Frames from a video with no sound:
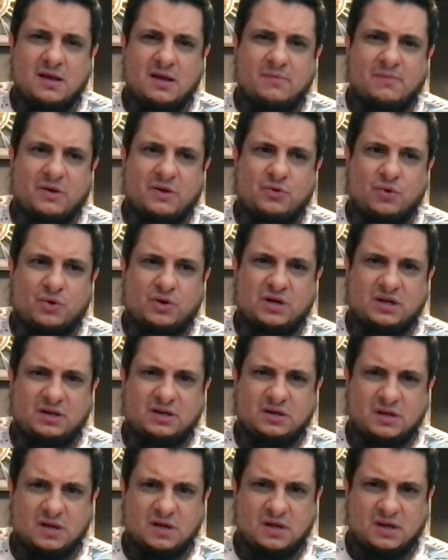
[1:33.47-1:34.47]
Mal gucken.
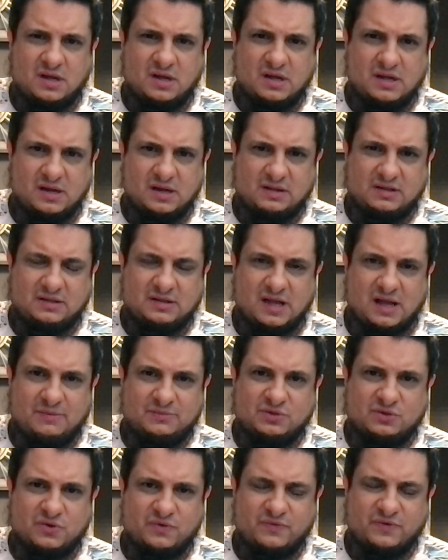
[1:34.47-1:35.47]
Irgendeinen Namen
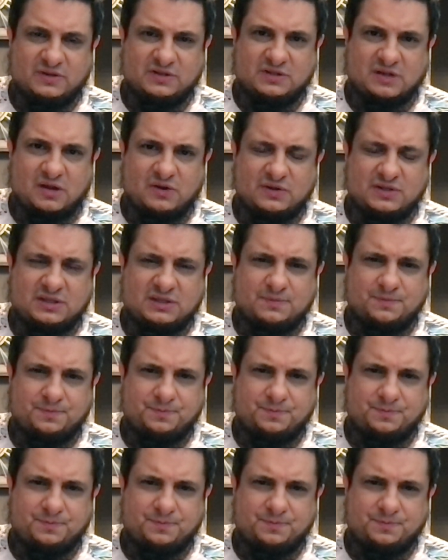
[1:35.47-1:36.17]
suchen wir uns aus.